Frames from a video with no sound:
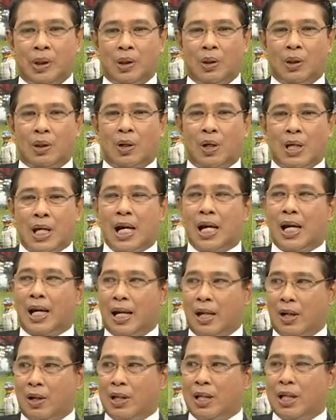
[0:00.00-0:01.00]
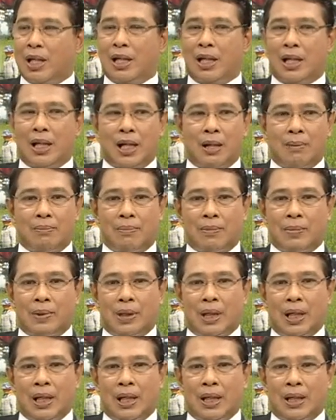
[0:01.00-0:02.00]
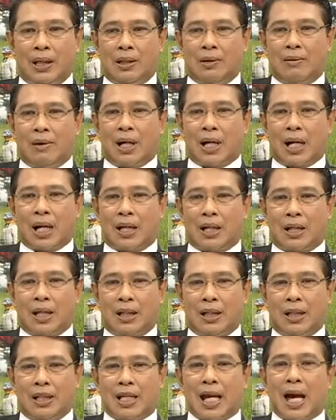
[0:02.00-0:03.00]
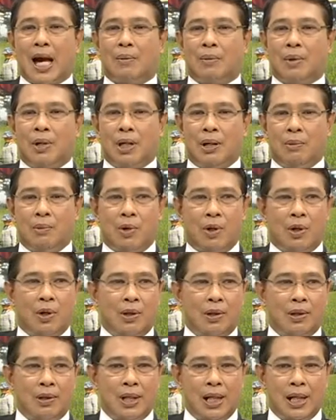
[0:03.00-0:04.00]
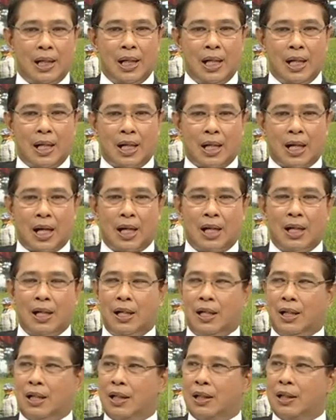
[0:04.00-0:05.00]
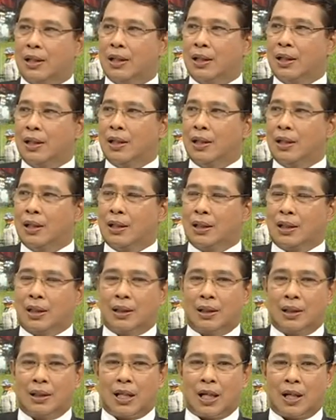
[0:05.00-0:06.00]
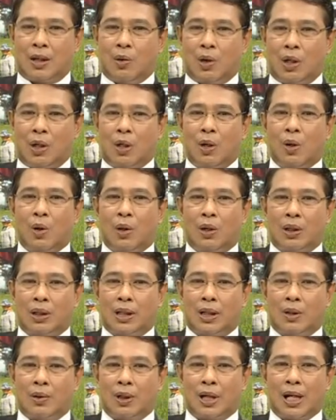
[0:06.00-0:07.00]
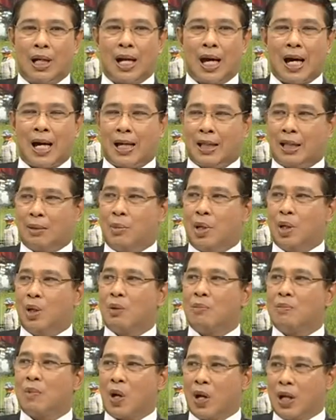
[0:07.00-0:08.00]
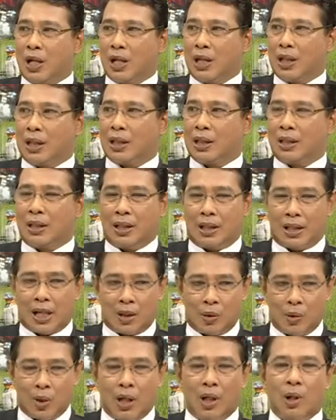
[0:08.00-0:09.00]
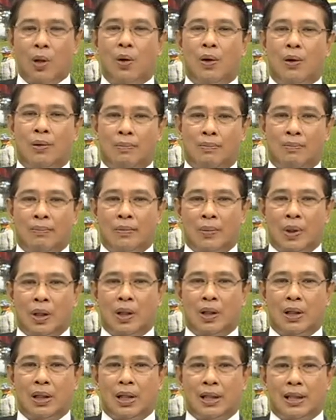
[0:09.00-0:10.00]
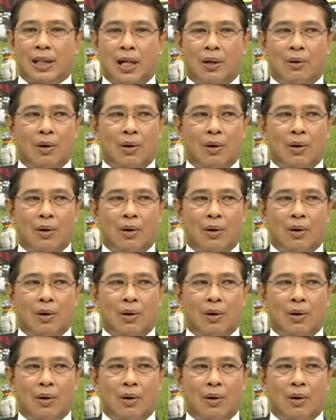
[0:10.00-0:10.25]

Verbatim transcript: รถก็เยอะอะไรก็เยอะนะครับแต่ว่าอย่างที่ทราบก็คือพอดึกๆกลางคืนทางด่วนก็โล่งถนนข้างล่างอาจจะมีรถหน่อยนึงแต่ทางด่วนโล่งก็จะใช้